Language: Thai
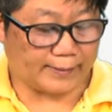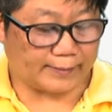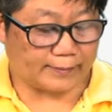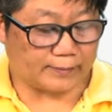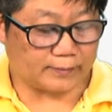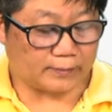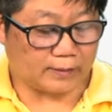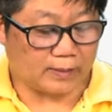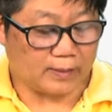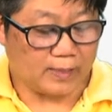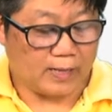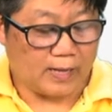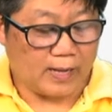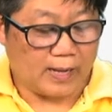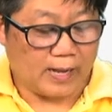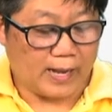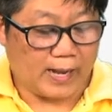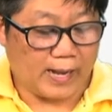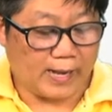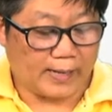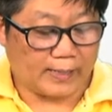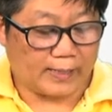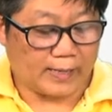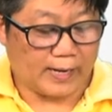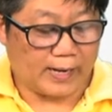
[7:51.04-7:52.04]
ร
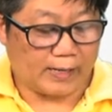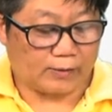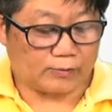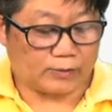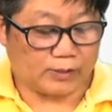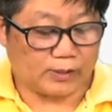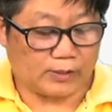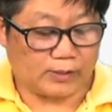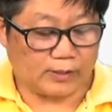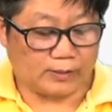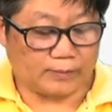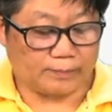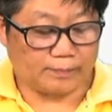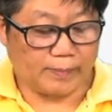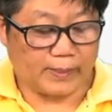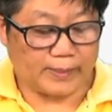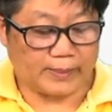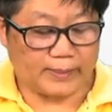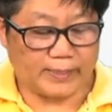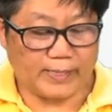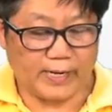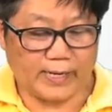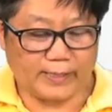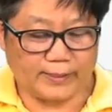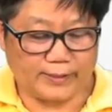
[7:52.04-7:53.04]
หากกล่าวถึงป
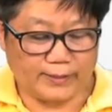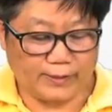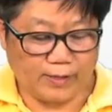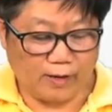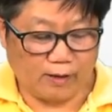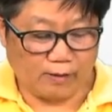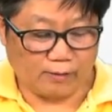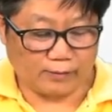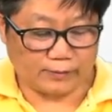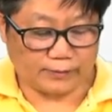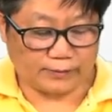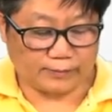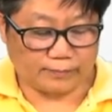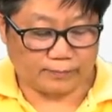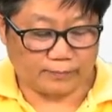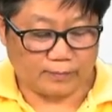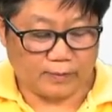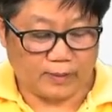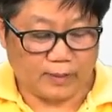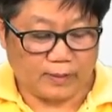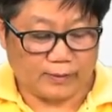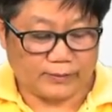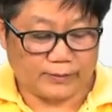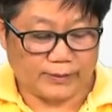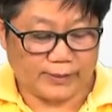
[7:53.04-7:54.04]
ฏิกิริยารีดอก
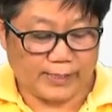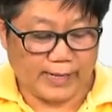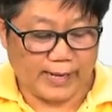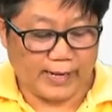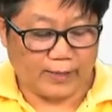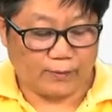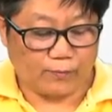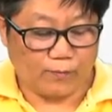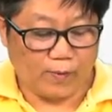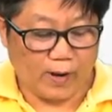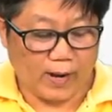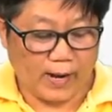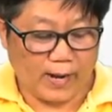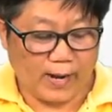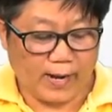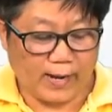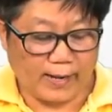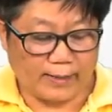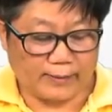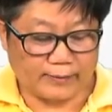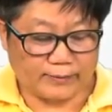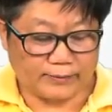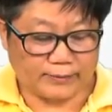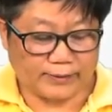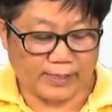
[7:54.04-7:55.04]
แสดงว่า
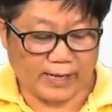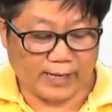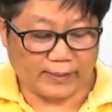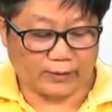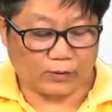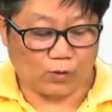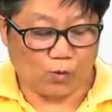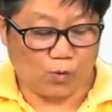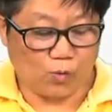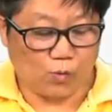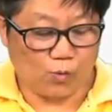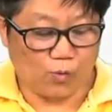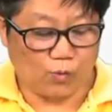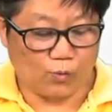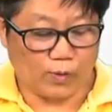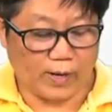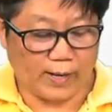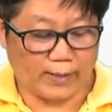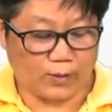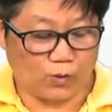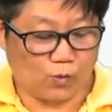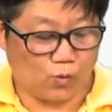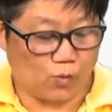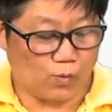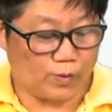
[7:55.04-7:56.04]
สารคู่ใด
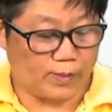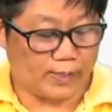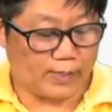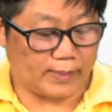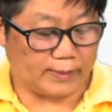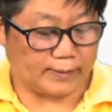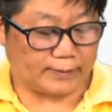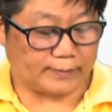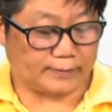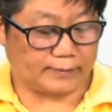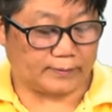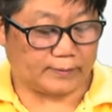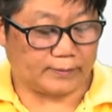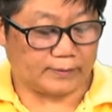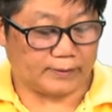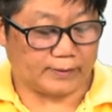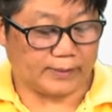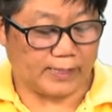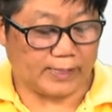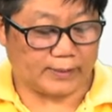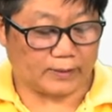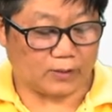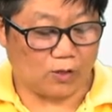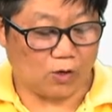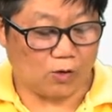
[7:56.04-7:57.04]
คู่หนึ่ง
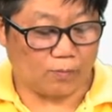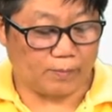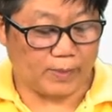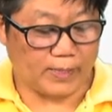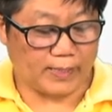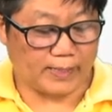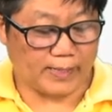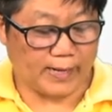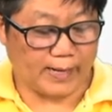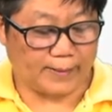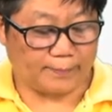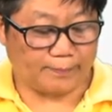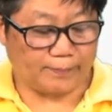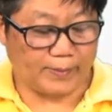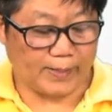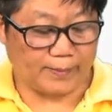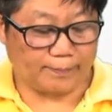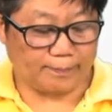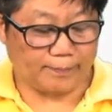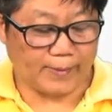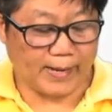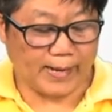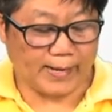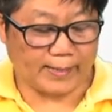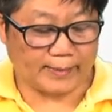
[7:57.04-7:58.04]
จะต้องมีการเปลี่ย
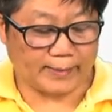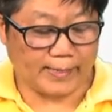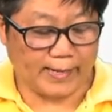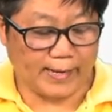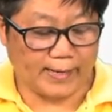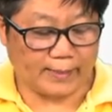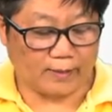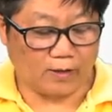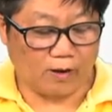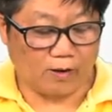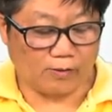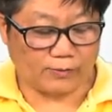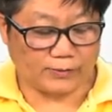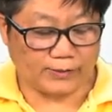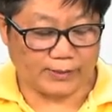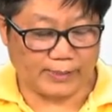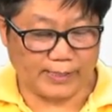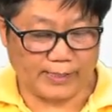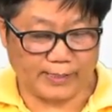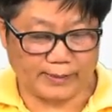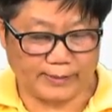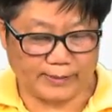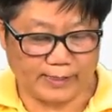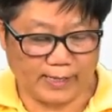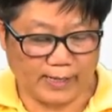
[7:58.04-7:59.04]
นแปลงเลขออกซิ
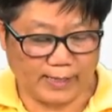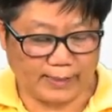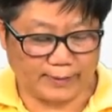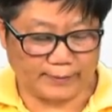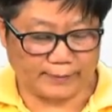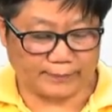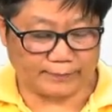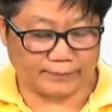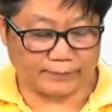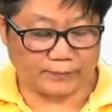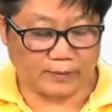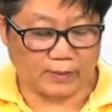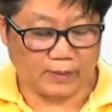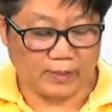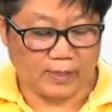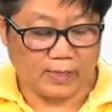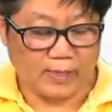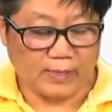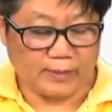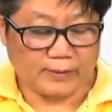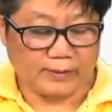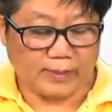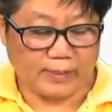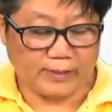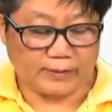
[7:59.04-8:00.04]
เดชัน
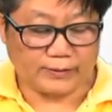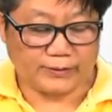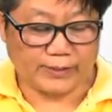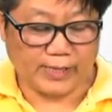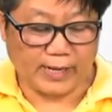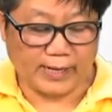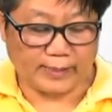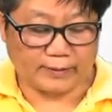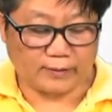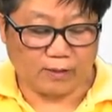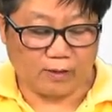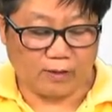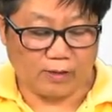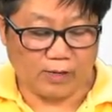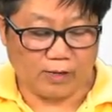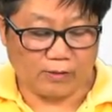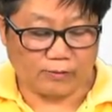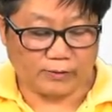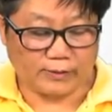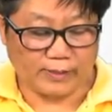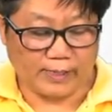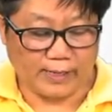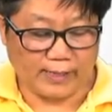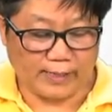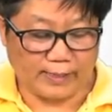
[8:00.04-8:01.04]
นักศึกษาต้องเข้า
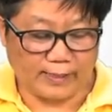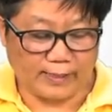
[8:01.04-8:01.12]
ใจ